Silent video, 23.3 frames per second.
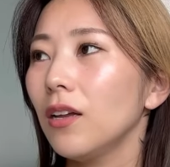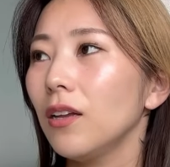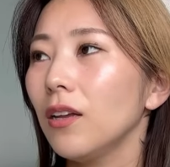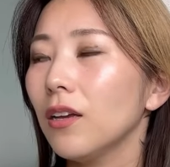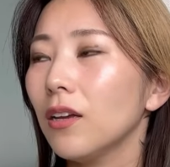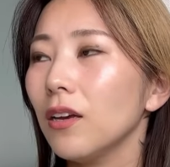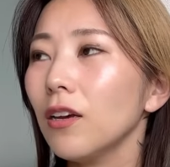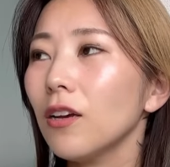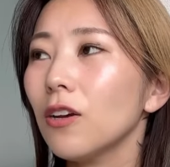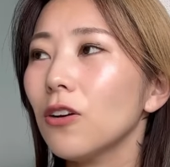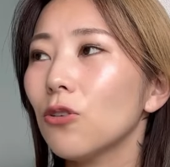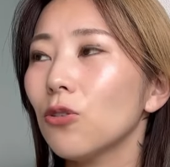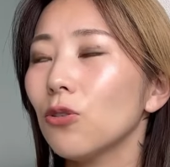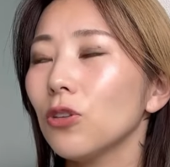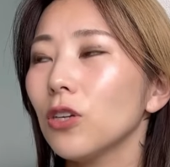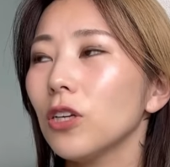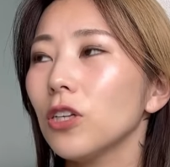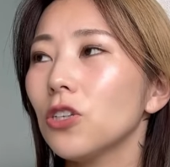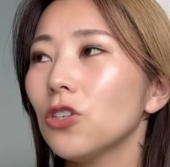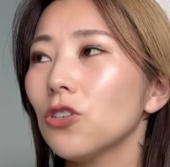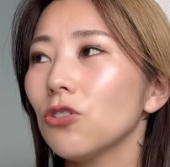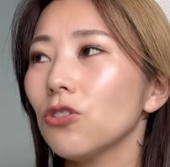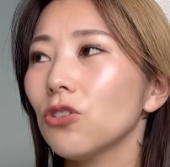で結構
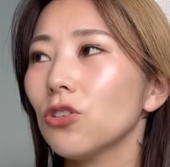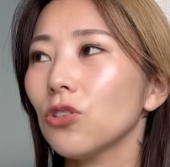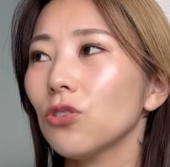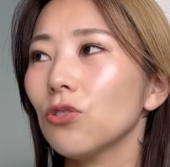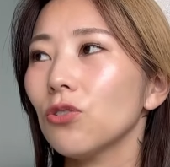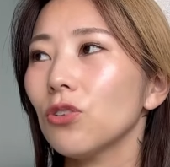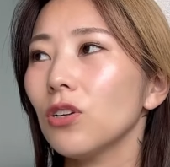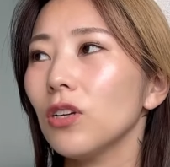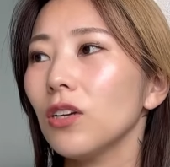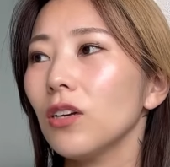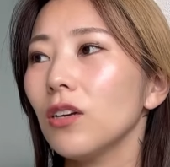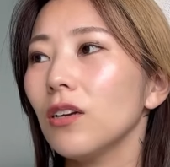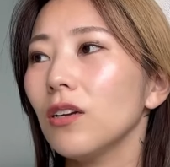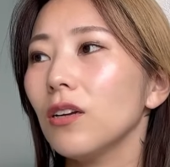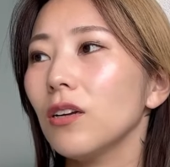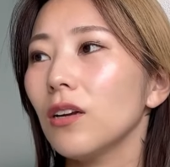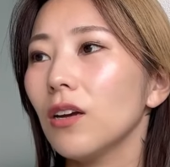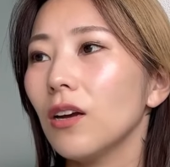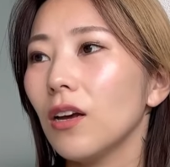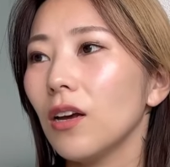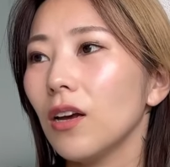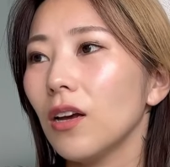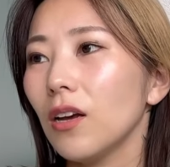熱中症
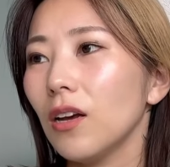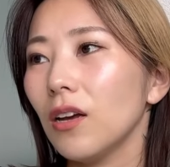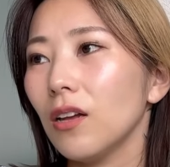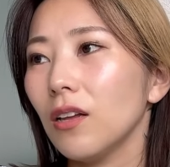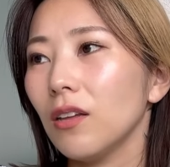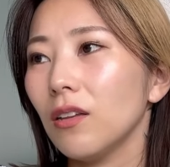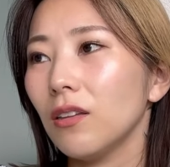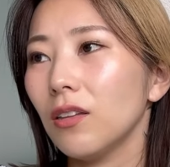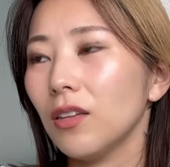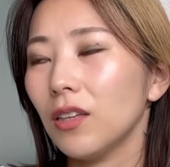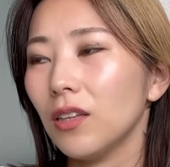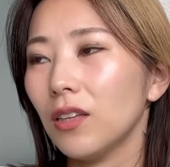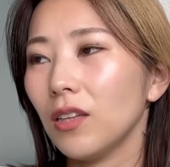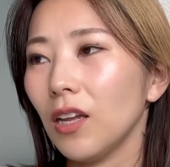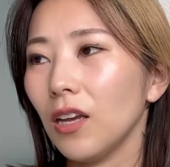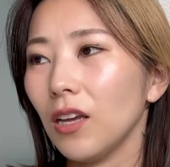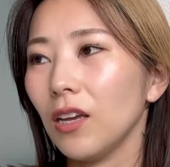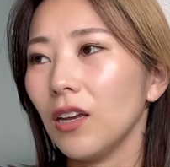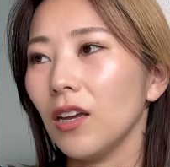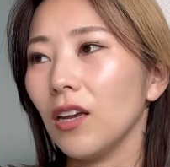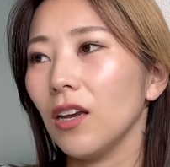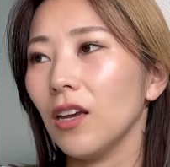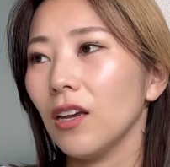にっ
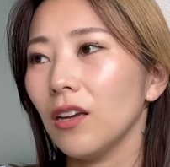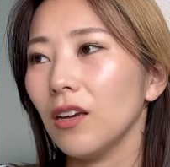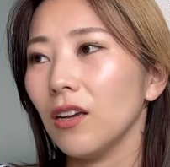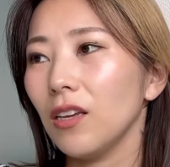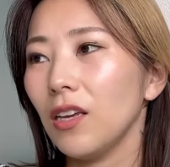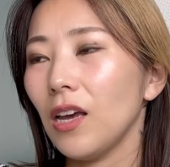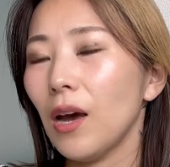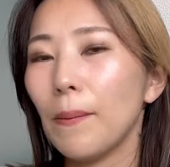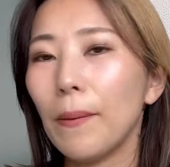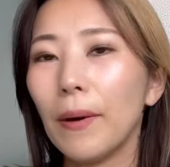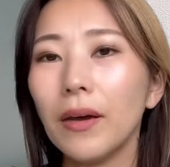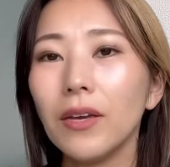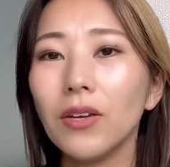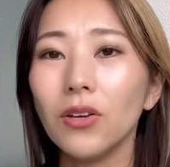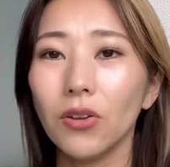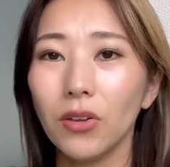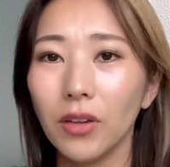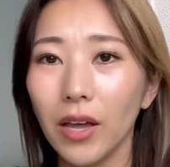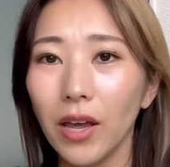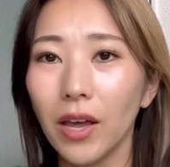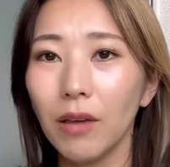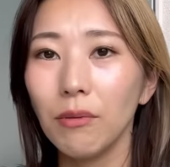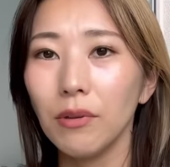てやばいよ
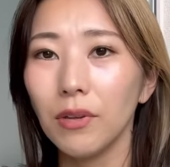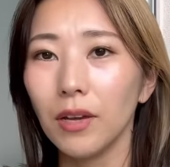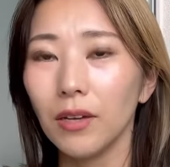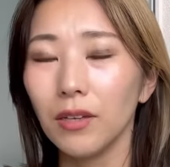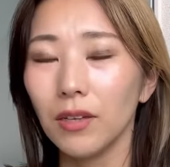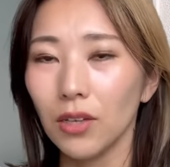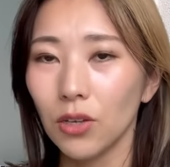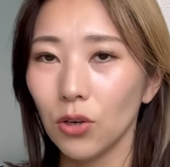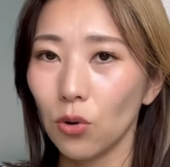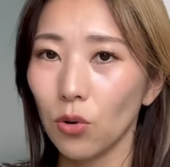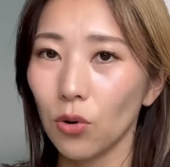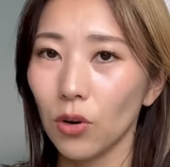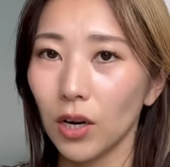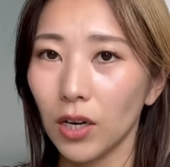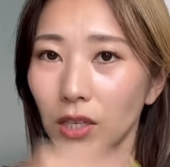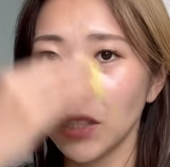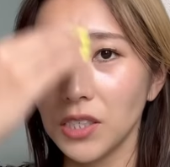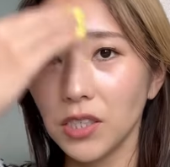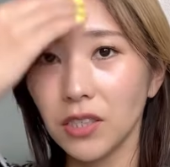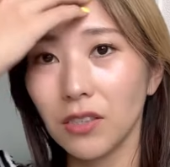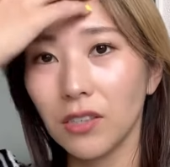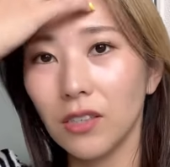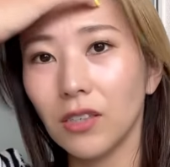ねみたいな共感
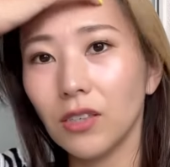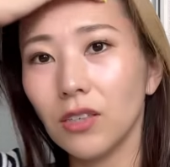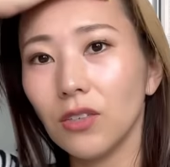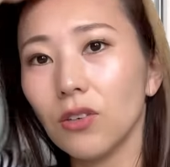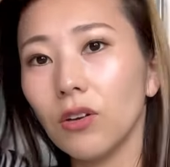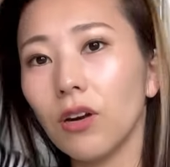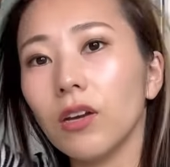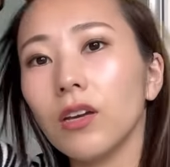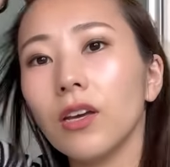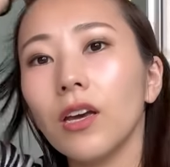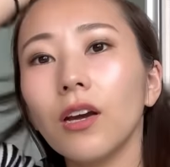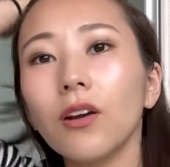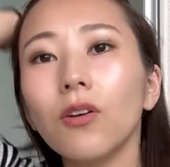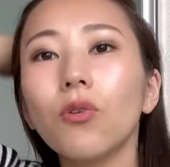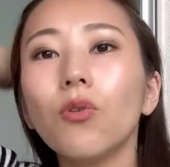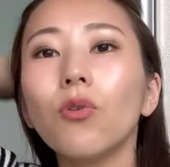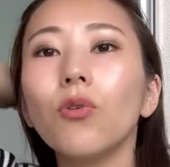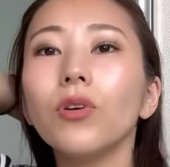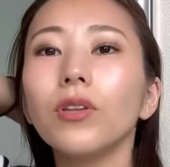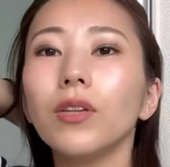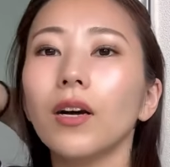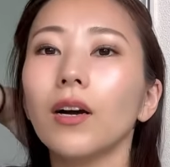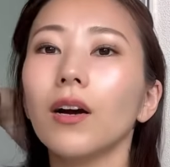してくれる人が結
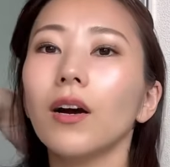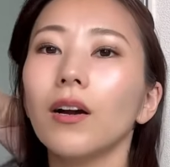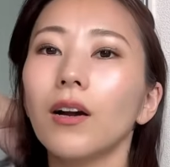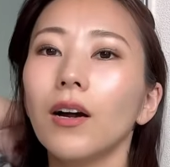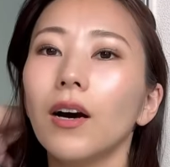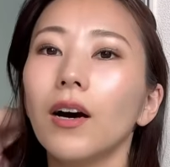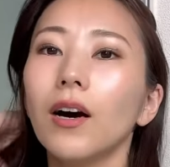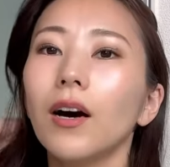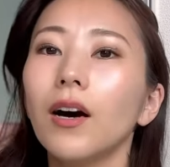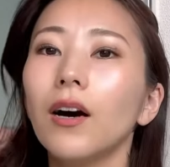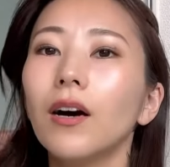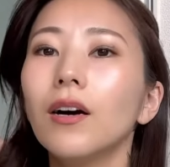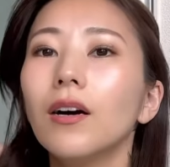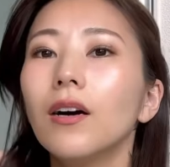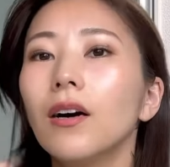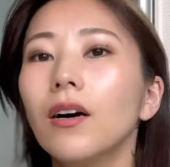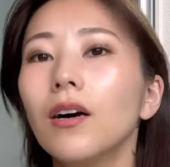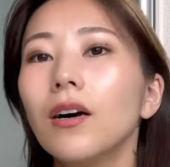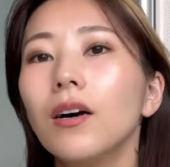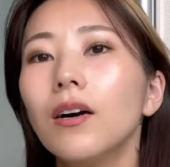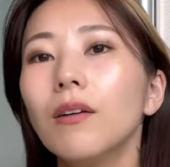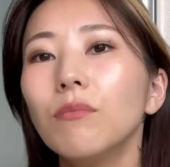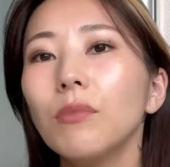構いたから
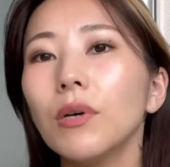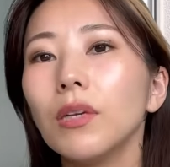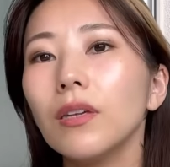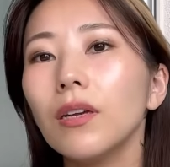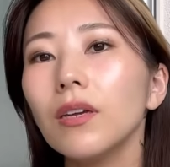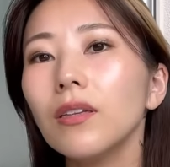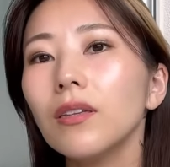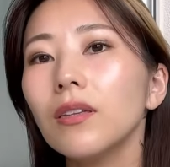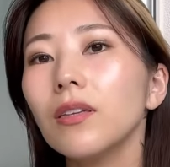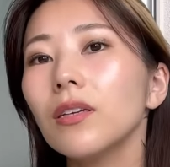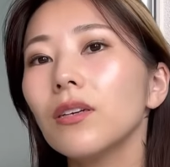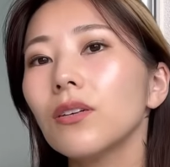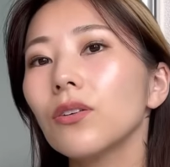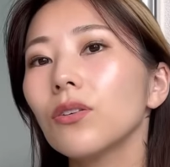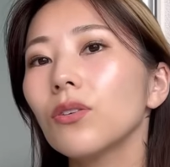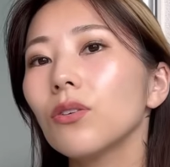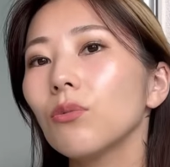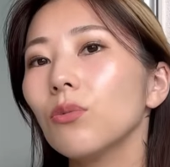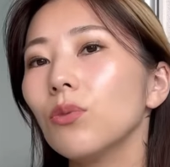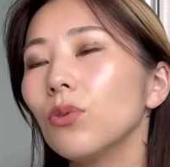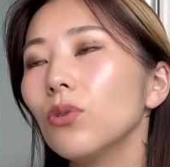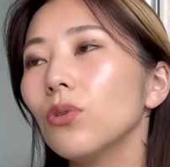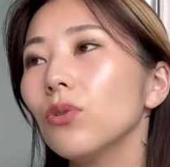まあ、なってる
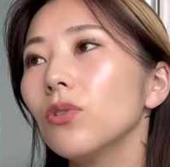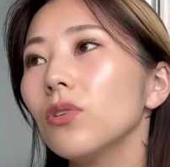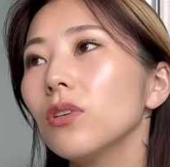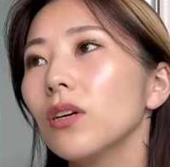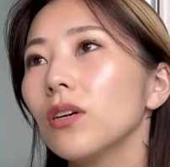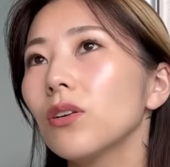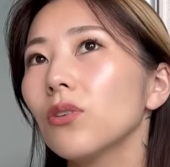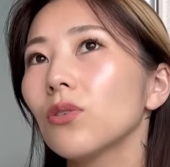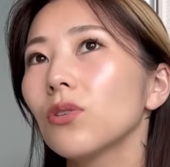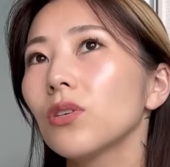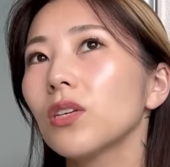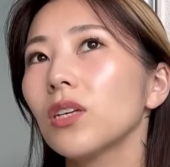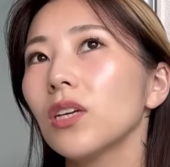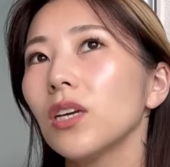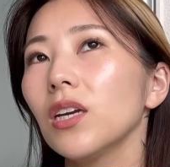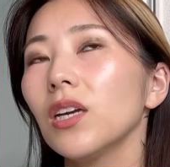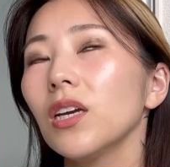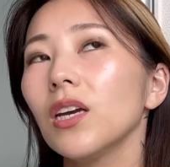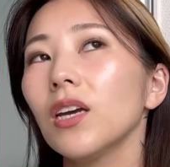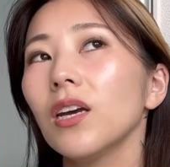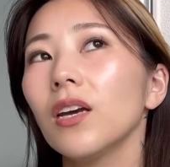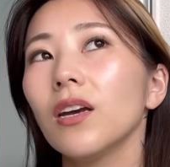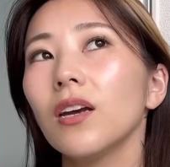人も多いだろう
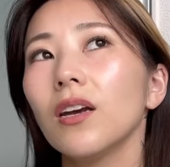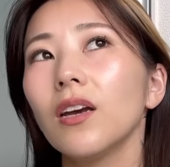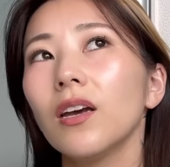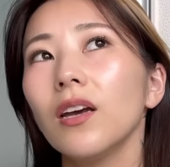し